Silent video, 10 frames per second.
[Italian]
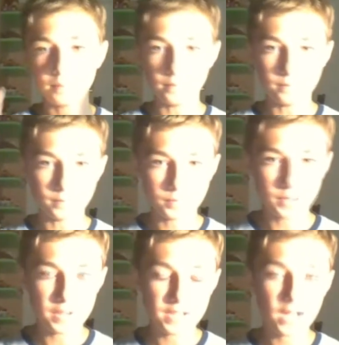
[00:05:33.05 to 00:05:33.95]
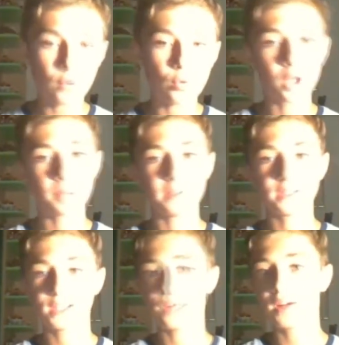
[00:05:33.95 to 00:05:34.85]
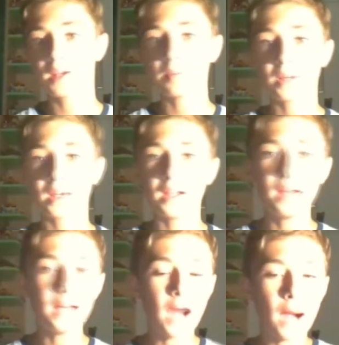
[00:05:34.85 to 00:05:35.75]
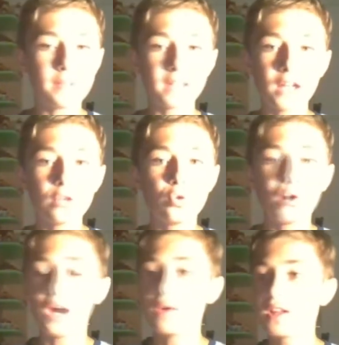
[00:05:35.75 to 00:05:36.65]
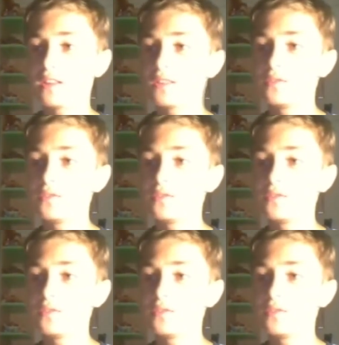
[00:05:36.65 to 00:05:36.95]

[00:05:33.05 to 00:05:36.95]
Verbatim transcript: mm, dire quello che pensavo, anche perché abitando a una,